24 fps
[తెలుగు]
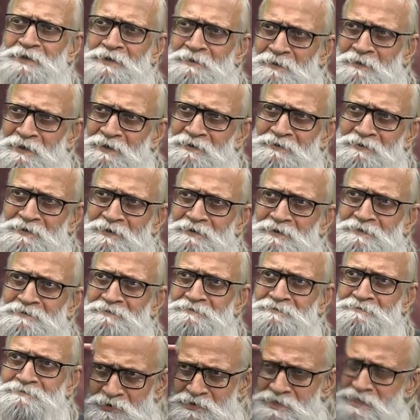అలాగే మూతపడుతుంది
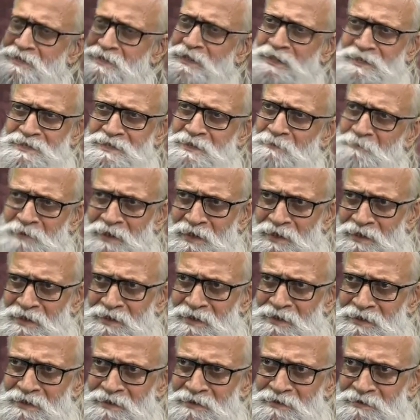నాకు తోసింది నేను
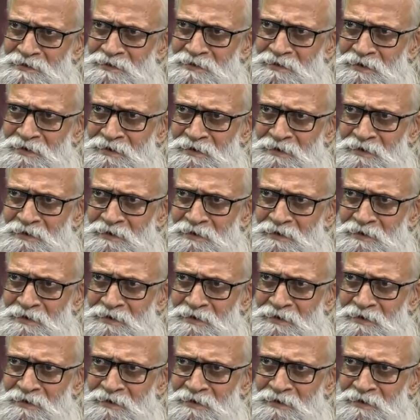చెప్పినానండి